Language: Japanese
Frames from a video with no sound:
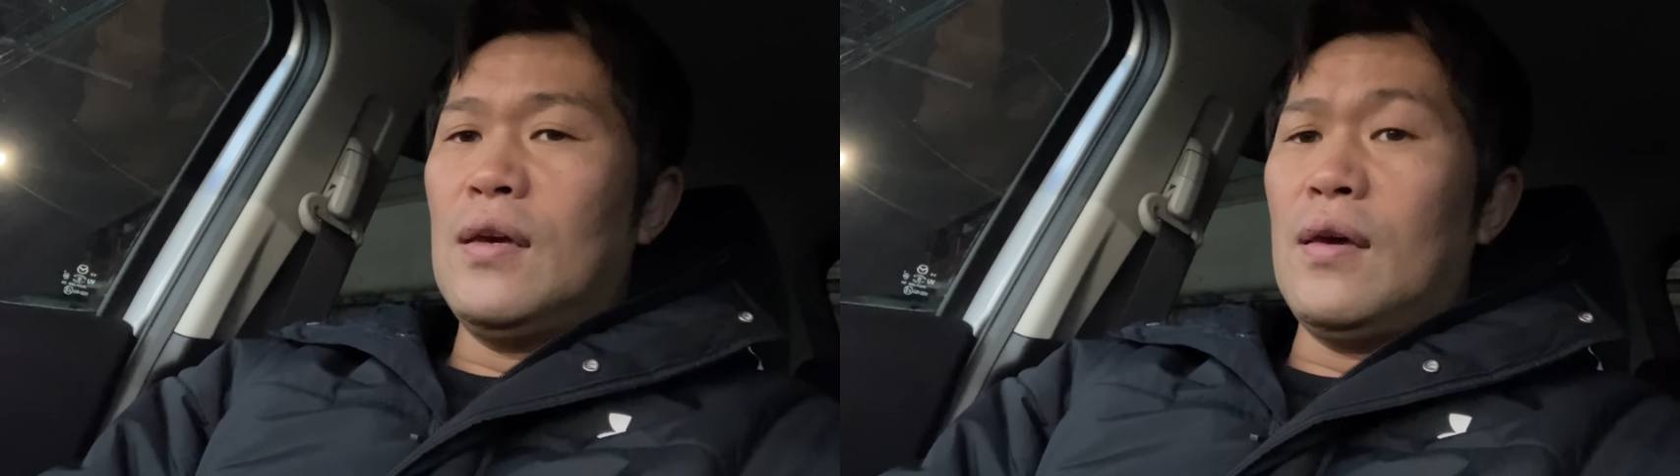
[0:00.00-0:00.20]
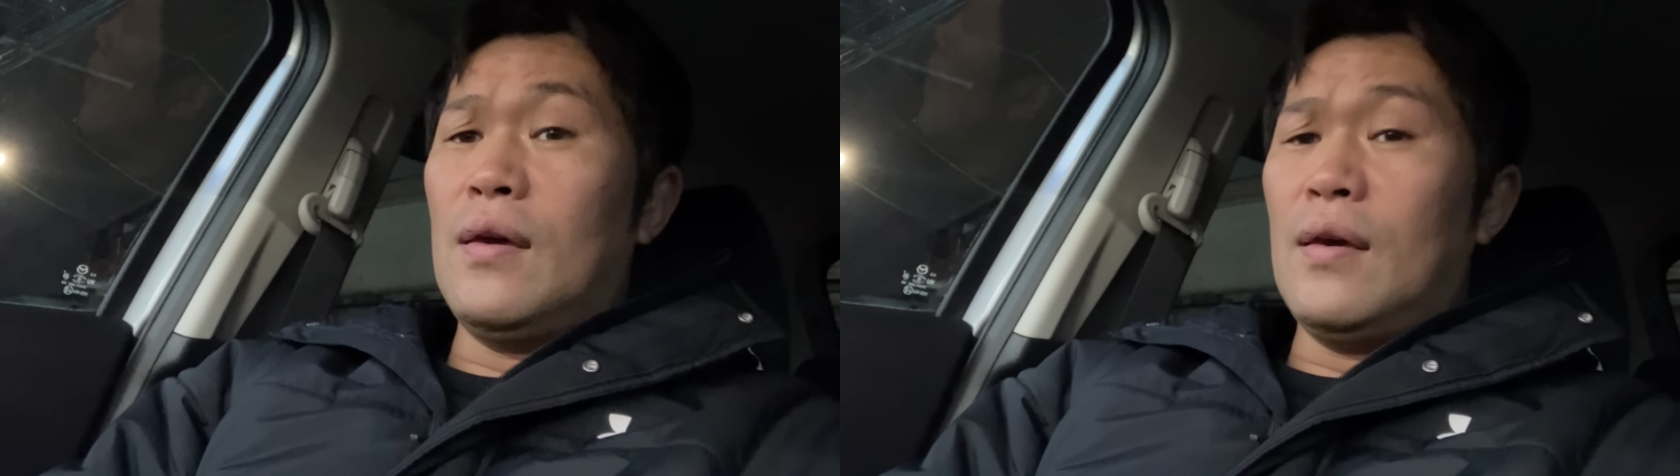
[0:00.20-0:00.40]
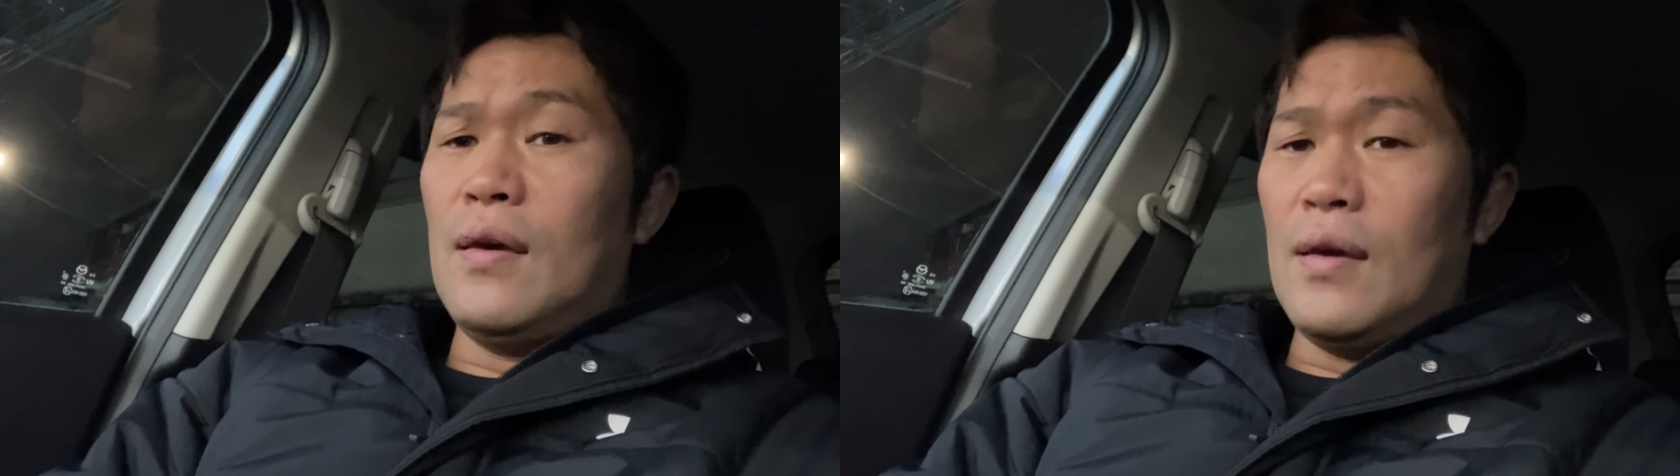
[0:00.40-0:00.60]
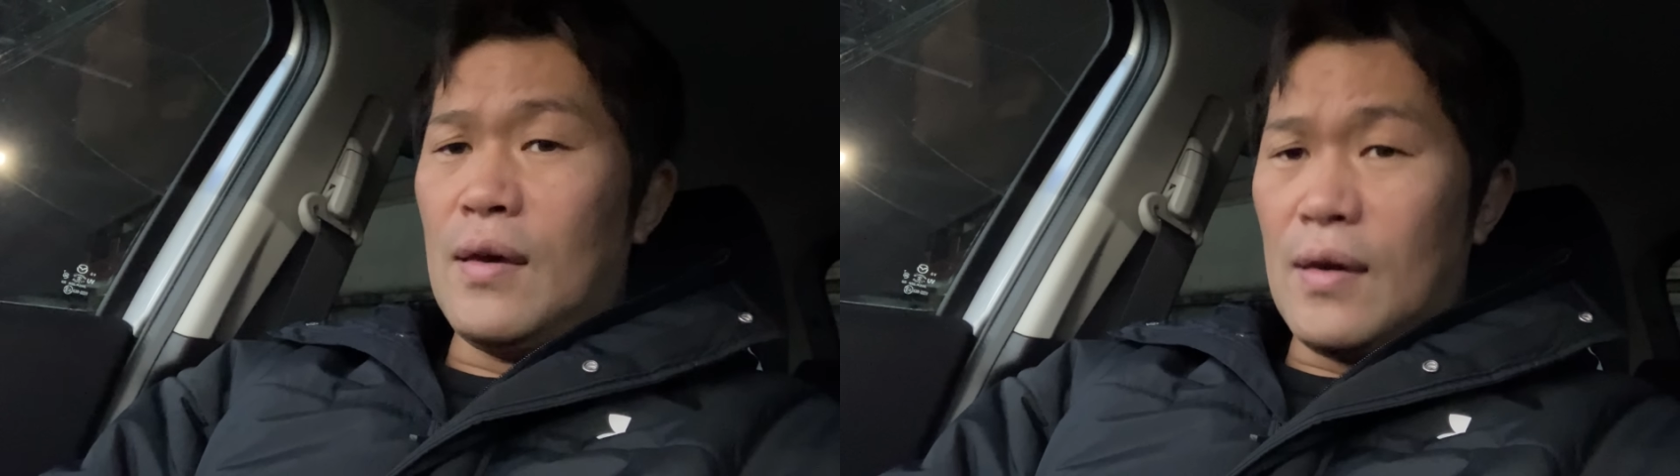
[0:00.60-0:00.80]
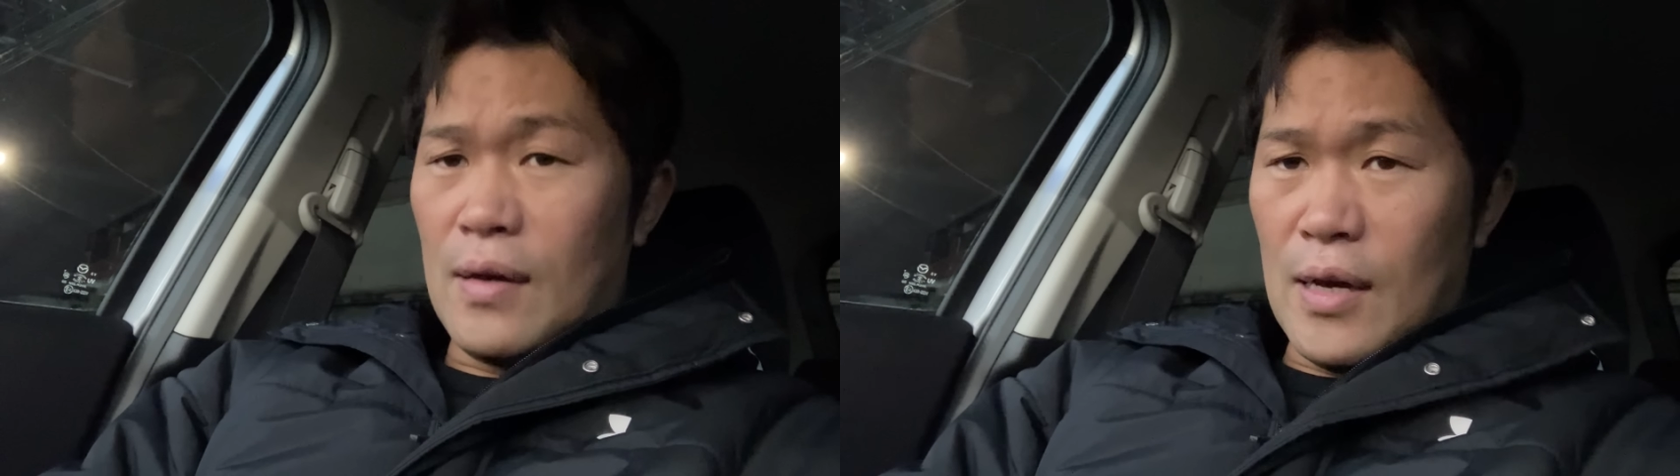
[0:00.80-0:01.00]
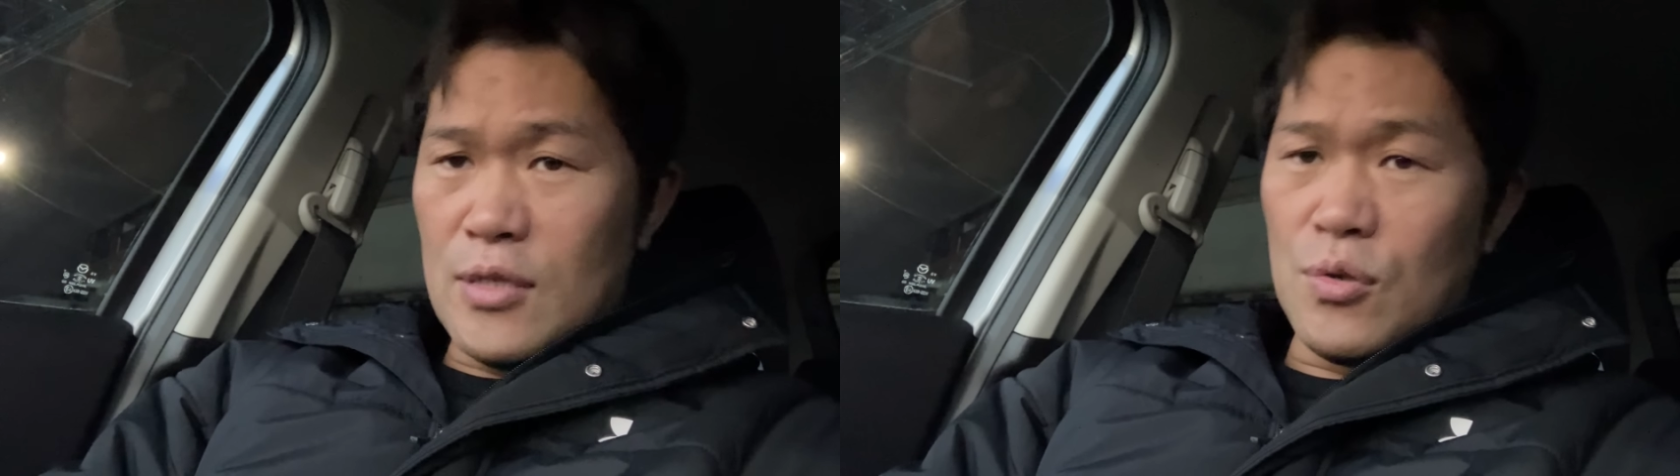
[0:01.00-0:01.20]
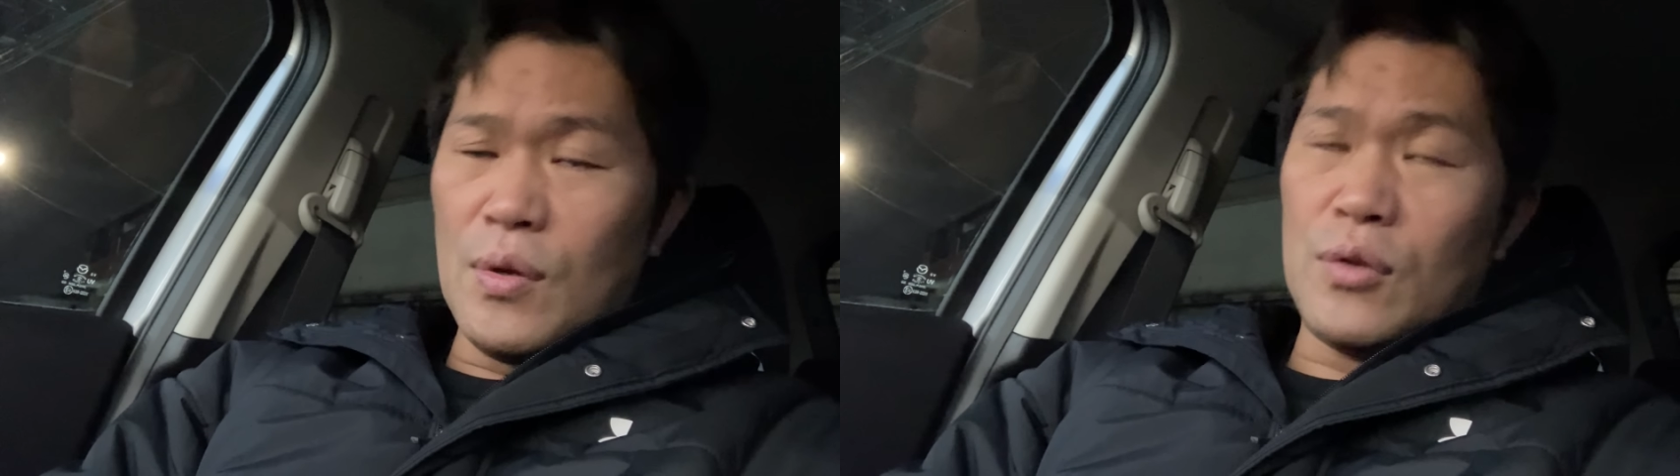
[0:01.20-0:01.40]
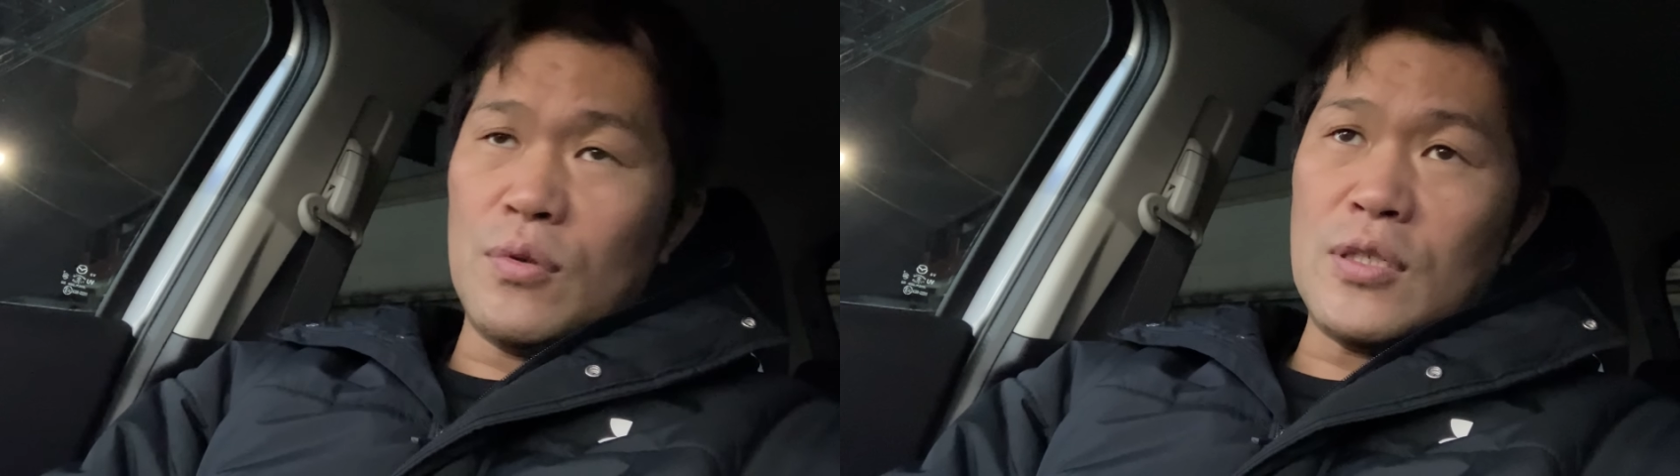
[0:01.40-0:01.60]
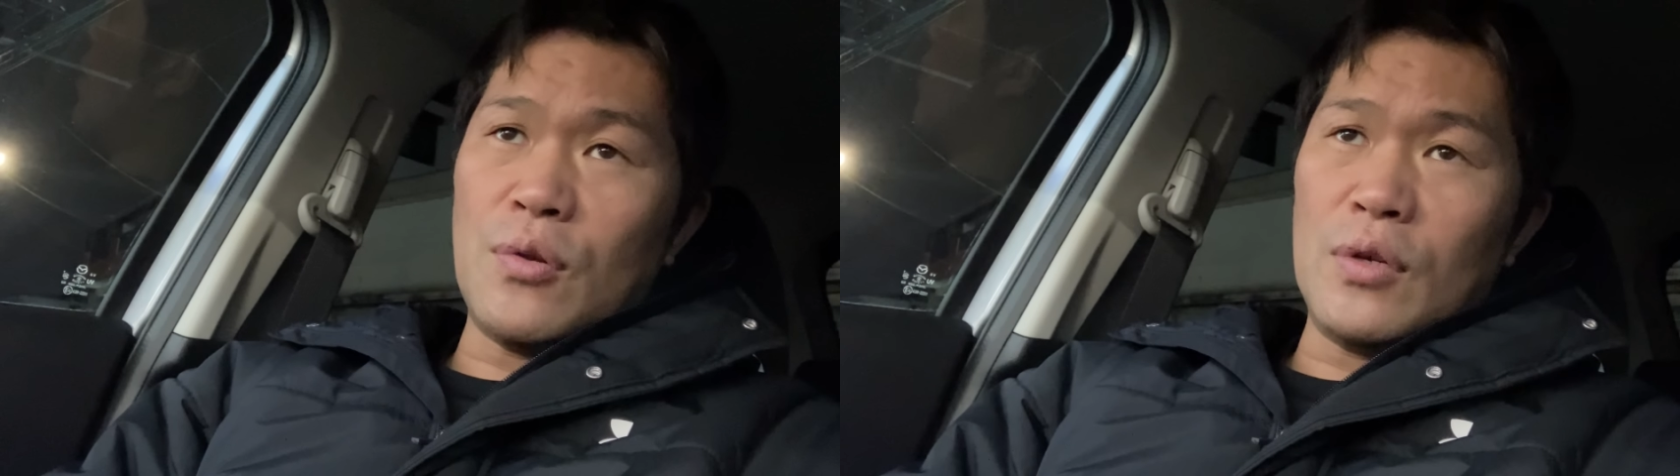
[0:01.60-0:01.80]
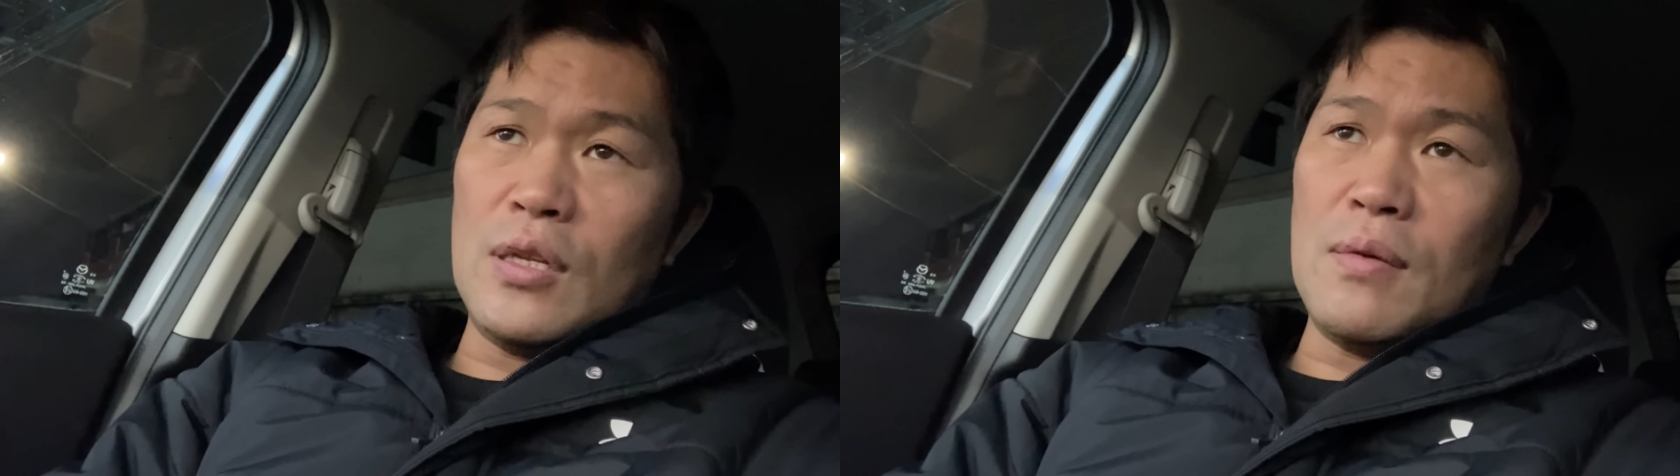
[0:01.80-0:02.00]
えー、会場を後にした
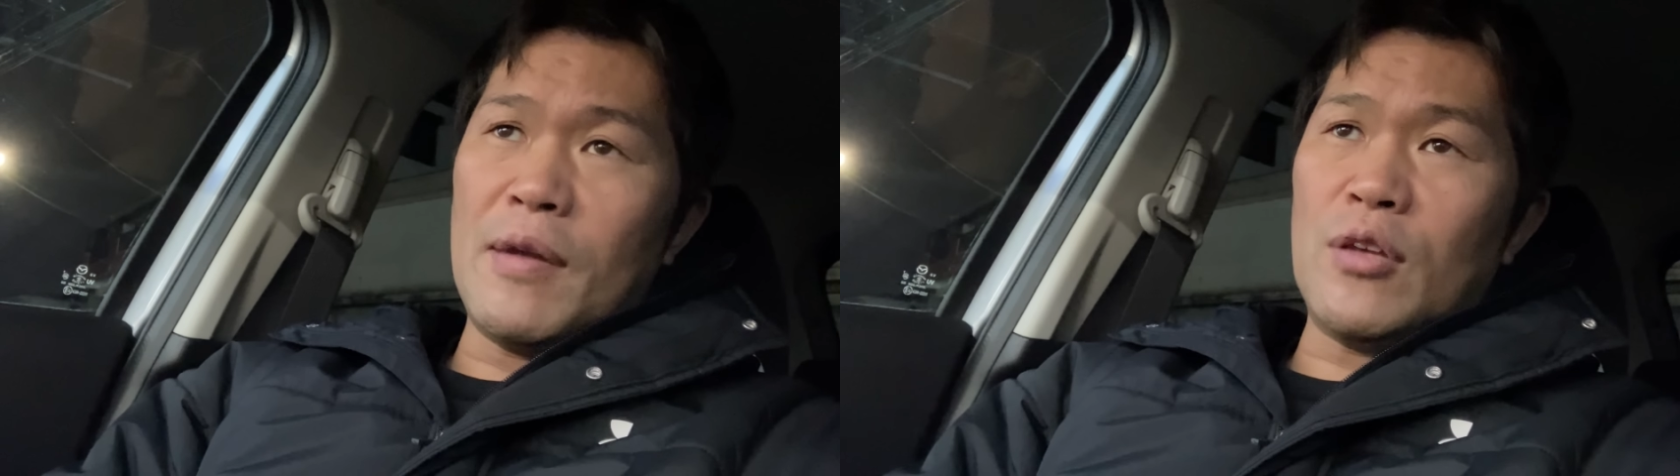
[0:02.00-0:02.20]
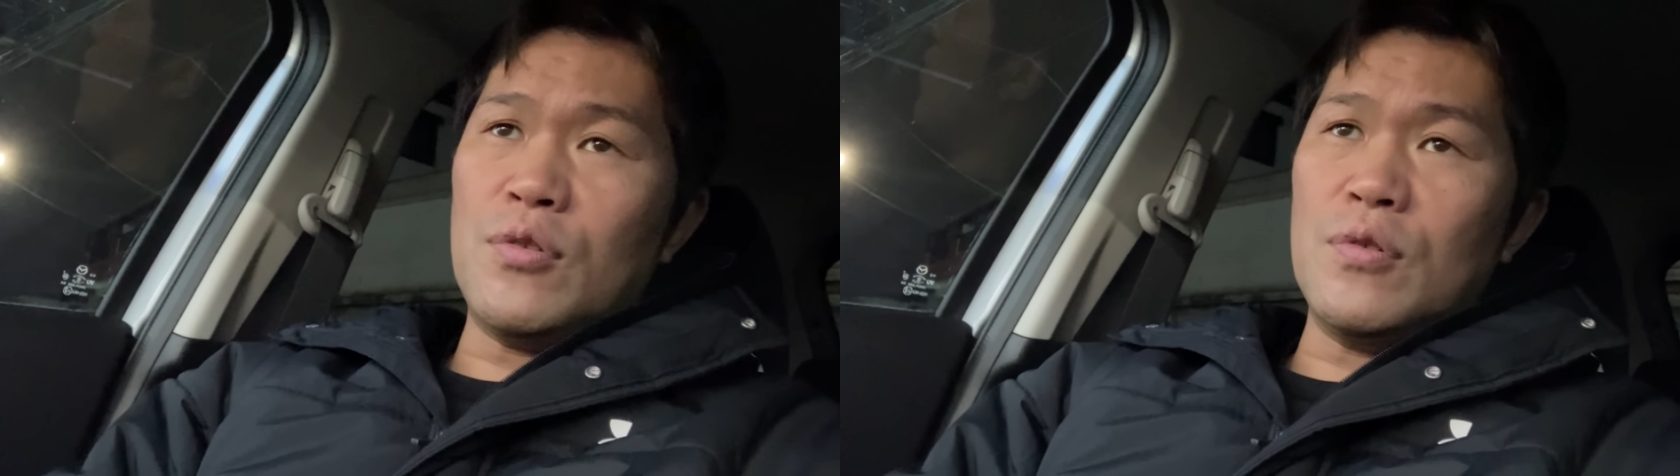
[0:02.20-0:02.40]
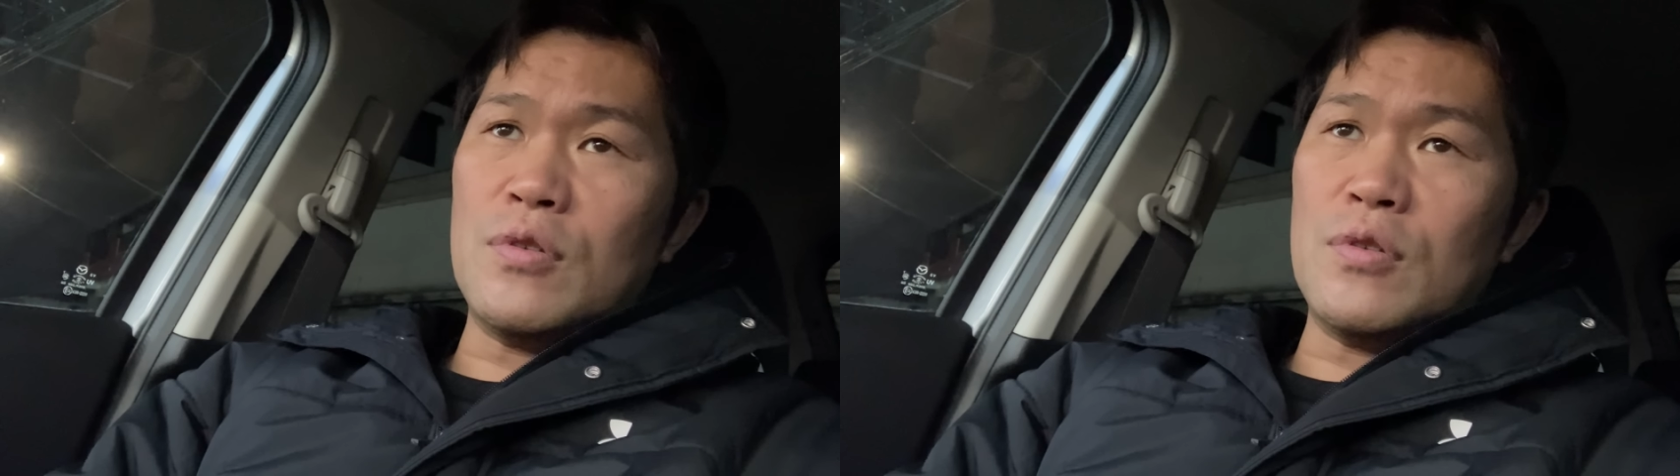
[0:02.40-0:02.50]
時にまだ救